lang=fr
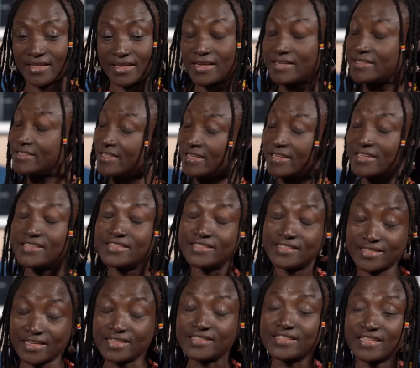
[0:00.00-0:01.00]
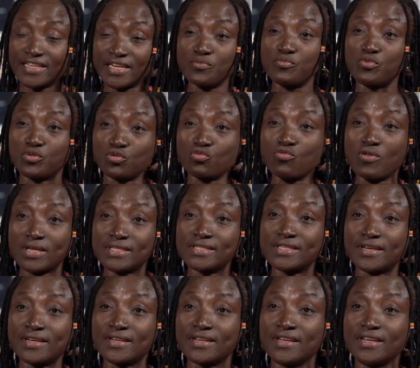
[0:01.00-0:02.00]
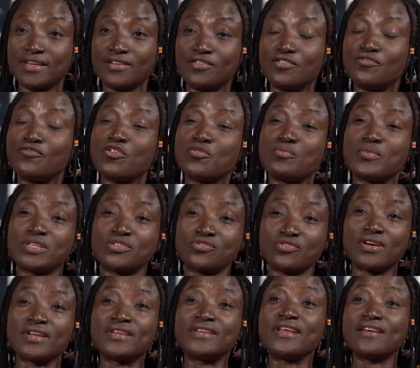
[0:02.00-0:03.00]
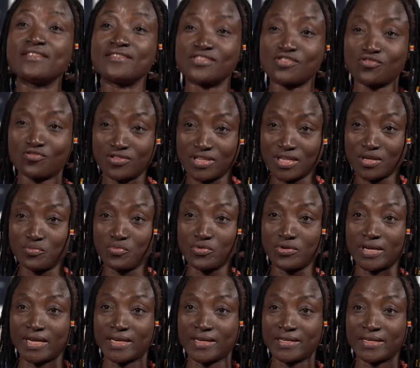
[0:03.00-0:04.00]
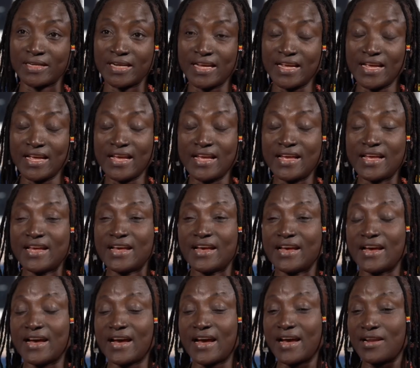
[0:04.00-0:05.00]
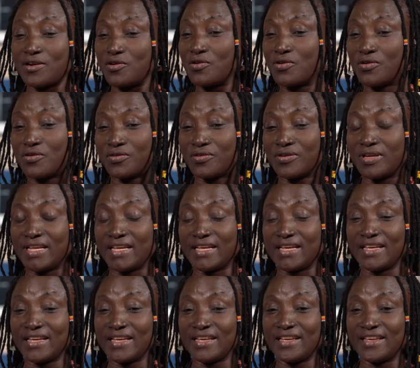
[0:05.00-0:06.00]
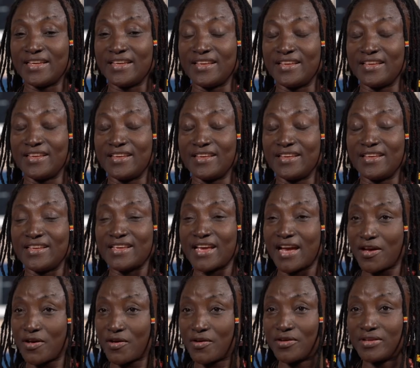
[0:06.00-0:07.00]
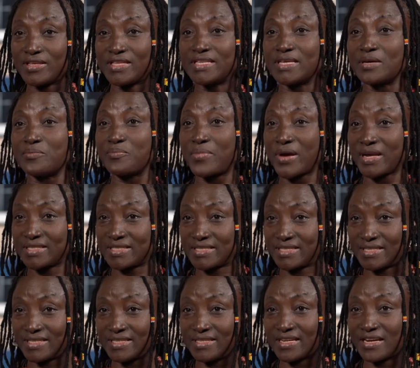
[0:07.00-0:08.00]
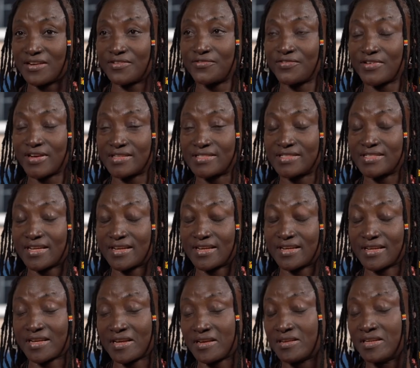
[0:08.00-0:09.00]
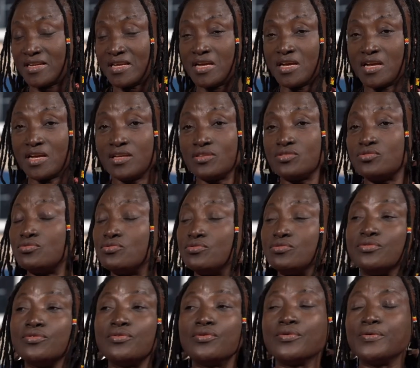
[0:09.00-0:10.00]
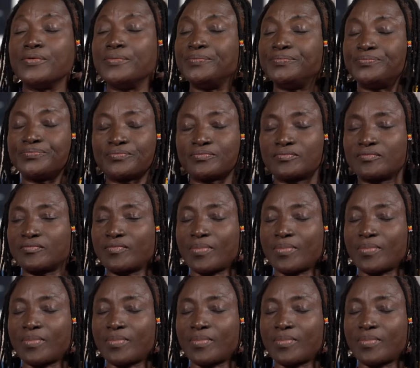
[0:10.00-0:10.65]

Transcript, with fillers: là, s'inscrit pour trois ans de formation en danse contemporaine. Alors, et il y a un qui est parti en France à Caen sur, euh,